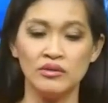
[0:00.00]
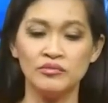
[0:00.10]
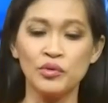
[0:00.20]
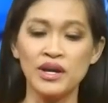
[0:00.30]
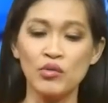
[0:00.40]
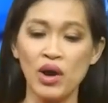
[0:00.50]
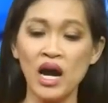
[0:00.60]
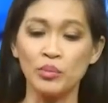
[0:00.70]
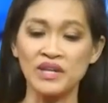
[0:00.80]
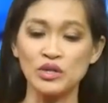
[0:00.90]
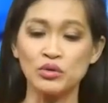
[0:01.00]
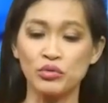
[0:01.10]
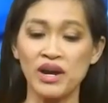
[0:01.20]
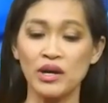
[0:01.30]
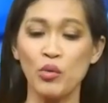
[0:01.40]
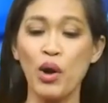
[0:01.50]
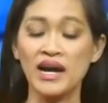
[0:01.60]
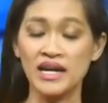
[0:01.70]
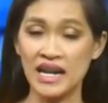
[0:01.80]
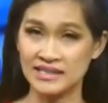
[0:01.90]
vũ khí hóa học tại Ukraine, hoặc
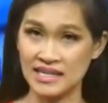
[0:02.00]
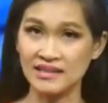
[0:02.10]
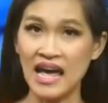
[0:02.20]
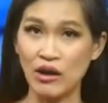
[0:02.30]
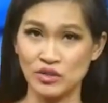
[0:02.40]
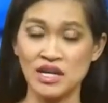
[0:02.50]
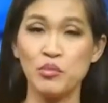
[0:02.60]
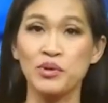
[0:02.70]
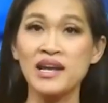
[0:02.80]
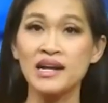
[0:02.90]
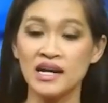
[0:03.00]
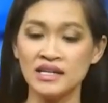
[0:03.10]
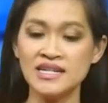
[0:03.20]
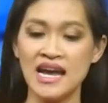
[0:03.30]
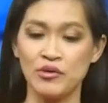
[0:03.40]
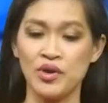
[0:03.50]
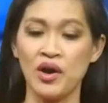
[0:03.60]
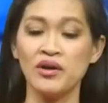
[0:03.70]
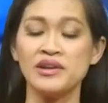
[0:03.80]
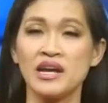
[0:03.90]
là sẽ tạo ra một cái cớ nào
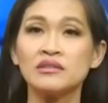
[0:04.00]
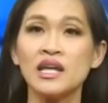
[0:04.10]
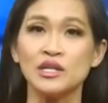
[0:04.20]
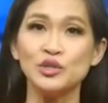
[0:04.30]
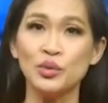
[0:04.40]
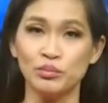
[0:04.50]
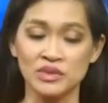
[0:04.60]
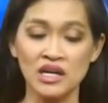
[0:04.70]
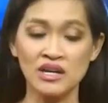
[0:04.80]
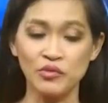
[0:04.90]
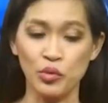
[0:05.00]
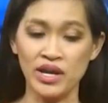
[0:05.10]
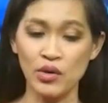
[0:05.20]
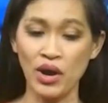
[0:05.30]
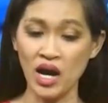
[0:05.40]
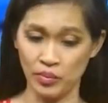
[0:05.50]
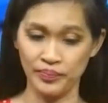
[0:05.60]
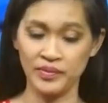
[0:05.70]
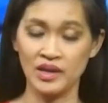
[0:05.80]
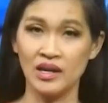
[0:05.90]
đó để có thể dùng tới cái vũ khí hóa học,
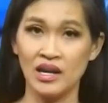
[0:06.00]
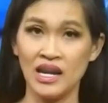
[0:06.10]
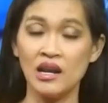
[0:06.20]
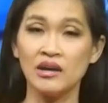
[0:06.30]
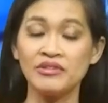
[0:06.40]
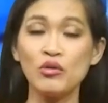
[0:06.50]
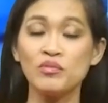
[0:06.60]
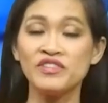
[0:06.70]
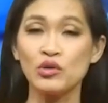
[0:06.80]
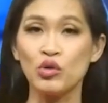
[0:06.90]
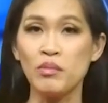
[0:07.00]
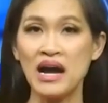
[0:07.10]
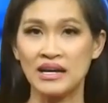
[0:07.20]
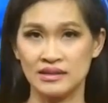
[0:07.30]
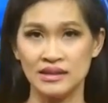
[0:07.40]
là lời phát ngôn viên của bà